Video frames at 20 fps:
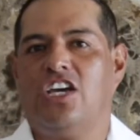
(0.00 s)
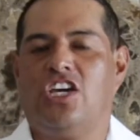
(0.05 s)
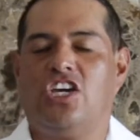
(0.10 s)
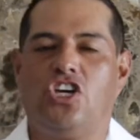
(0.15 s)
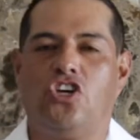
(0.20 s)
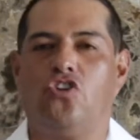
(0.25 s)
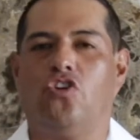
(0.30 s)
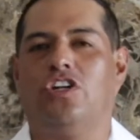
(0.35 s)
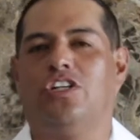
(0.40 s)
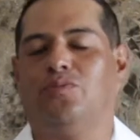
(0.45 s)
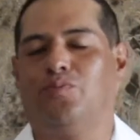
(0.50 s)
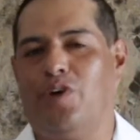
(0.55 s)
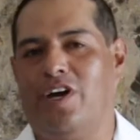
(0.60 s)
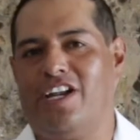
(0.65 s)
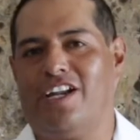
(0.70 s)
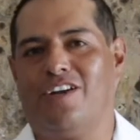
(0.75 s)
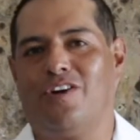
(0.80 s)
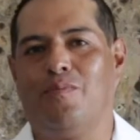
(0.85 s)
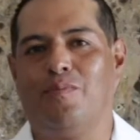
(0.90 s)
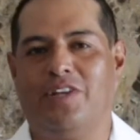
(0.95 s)
y yo les voy a
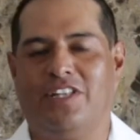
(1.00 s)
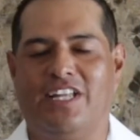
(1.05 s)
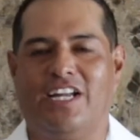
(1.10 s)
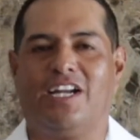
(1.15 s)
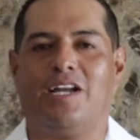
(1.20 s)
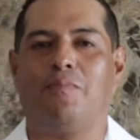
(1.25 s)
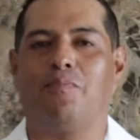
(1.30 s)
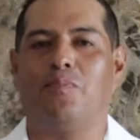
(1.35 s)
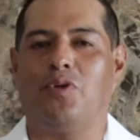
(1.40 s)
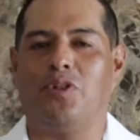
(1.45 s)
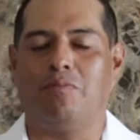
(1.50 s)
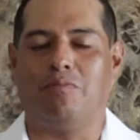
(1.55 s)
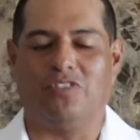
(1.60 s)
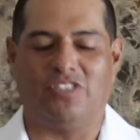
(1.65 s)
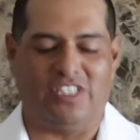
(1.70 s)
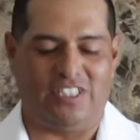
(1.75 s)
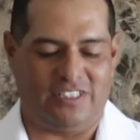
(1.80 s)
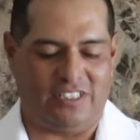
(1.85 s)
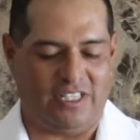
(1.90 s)
recomendar qué podemos,